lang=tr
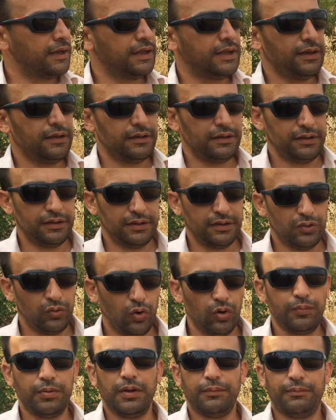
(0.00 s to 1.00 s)
yani e,
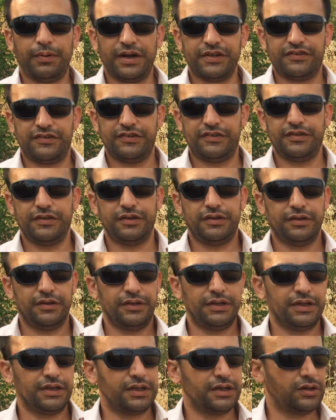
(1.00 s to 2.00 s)
hobi bahçesi
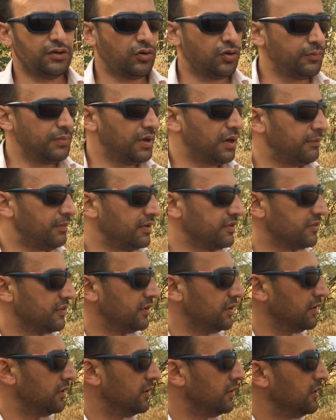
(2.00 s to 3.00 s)
ya da hobi
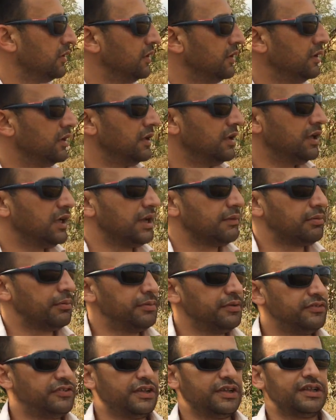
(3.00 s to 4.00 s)
amaçlı e,
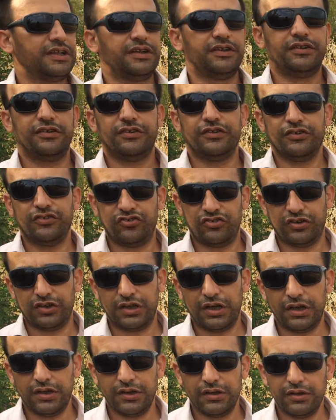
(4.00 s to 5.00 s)
yapabileceklerinizin
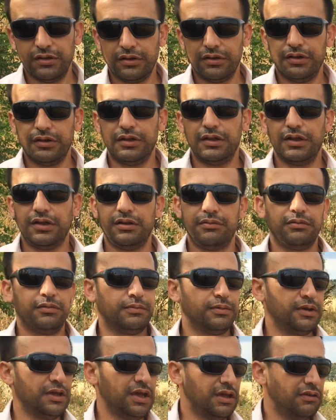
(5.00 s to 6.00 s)
dışında dediğim
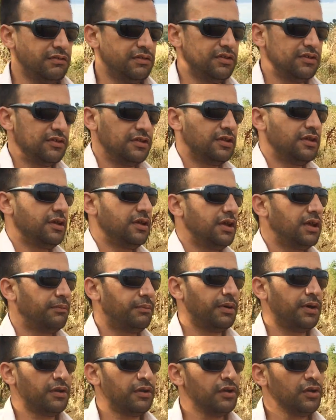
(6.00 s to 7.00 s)
gibi evinizi
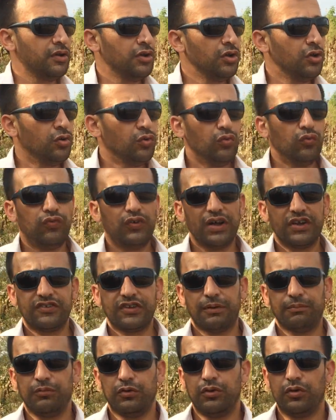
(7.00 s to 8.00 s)
yapar. Ufak
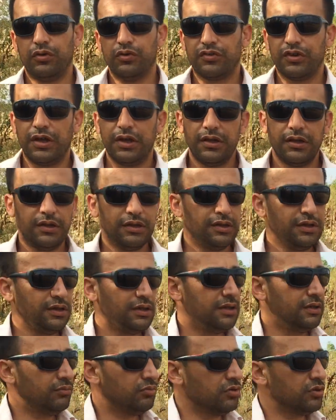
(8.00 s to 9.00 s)
çaplı da olsa
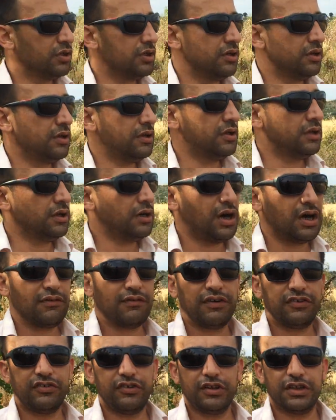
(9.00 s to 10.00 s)
e, burada
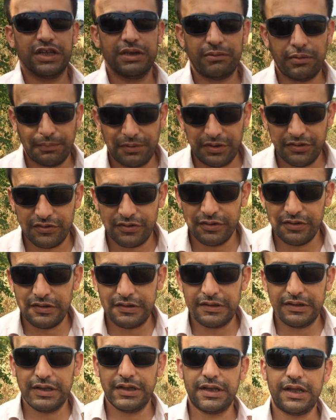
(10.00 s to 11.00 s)
hayvancılık da
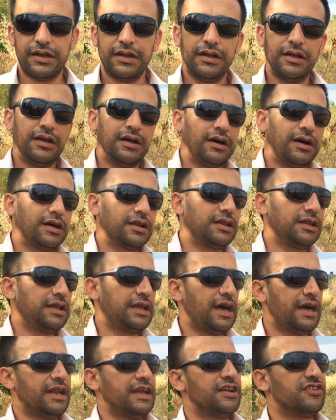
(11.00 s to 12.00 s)
yapabilirsiniz. Neden?
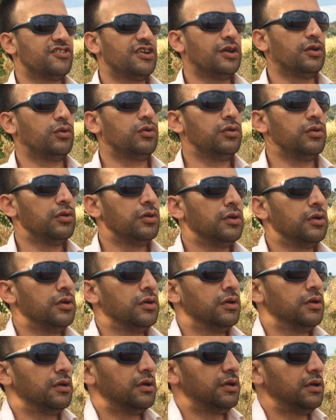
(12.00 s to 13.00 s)
Artık her geçen gün
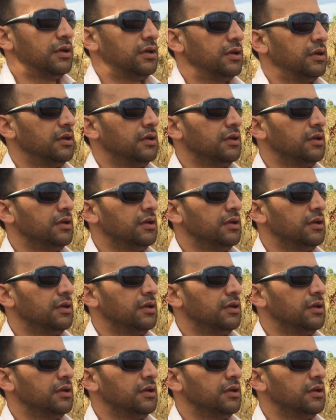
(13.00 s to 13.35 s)
e,